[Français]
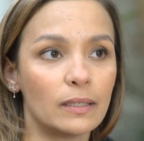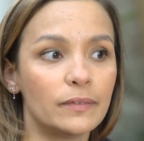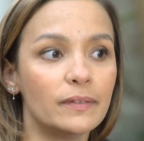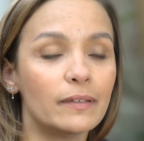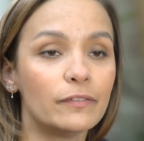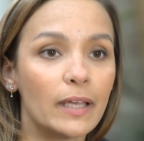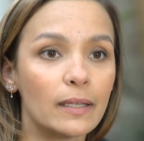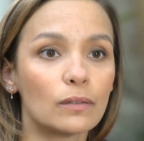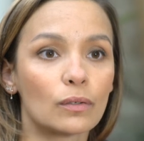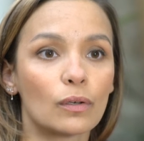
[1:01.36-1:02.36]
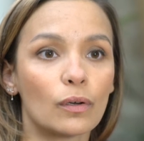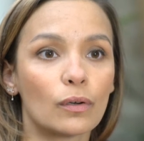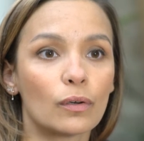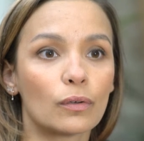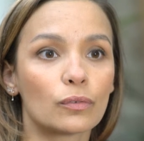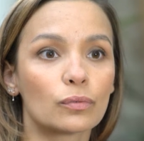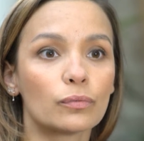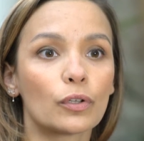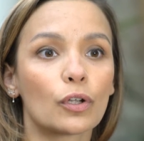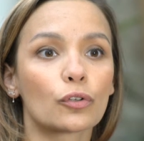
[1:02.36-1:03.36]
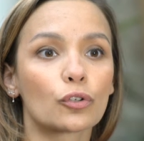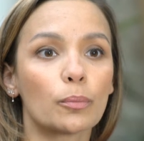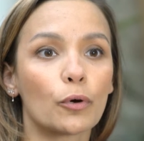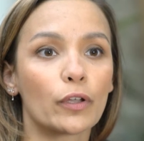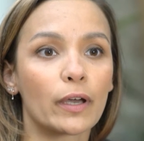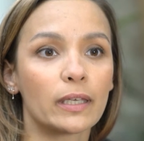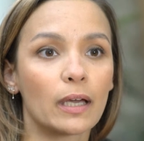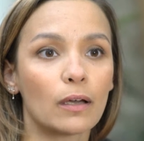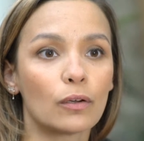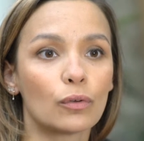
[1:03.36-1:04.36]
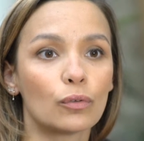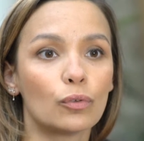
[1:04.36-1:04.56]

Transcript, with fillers: Les idées viennent euh, souvent dans l'entrepreneuriat euh,